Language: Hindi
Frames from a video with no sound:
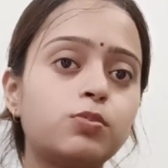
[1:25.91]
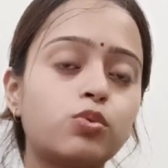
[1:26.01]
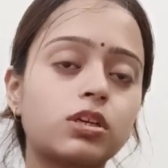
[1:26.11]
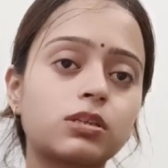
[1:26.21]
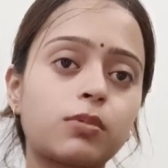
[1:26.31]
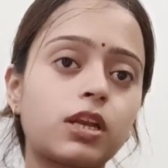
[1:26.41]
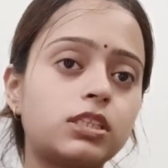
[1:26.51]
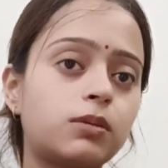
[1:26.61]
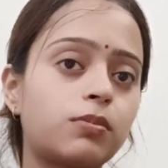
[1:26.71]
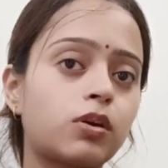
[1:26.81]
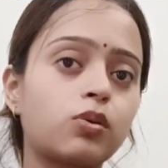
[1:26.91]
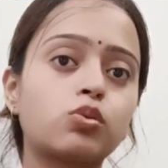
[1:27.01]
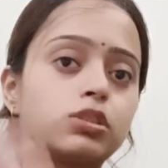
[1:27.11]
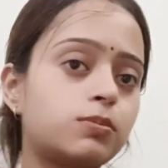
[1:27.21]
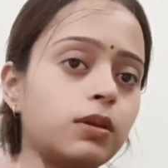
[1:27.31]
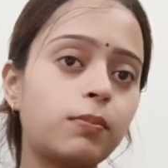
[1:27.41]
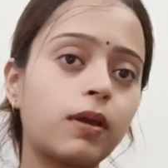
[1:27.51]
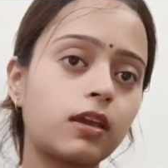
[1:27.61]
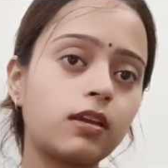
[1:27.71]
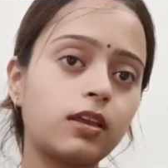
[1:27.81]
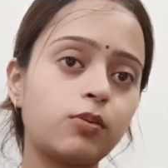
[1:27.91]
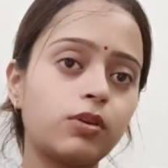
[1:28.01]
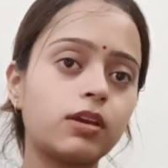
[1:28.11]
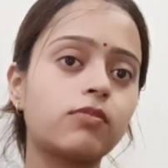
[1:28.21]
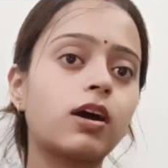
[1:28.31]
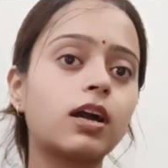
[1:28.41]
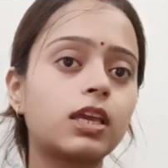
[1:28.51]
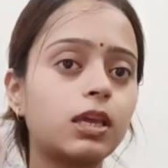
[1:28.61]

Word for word: पूरा सामान ऐसे ही पड़ा हुआ कुछ भी पैकिंग नहीं हुई है वहाँ